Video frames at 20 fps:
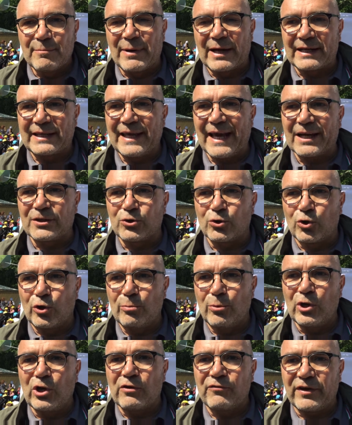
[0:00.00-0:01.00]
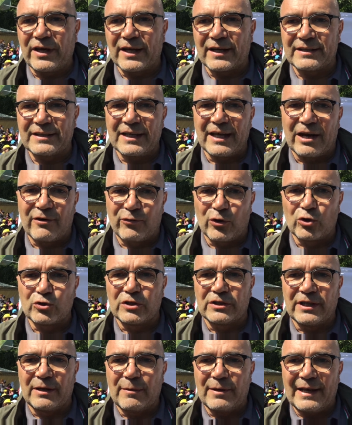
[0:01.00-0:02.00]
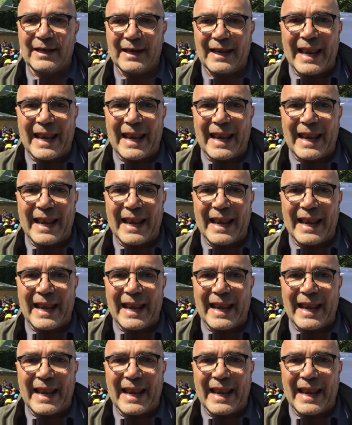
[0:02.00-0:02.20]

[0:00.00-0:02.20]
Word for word: marchiato col bollino verde a fronte del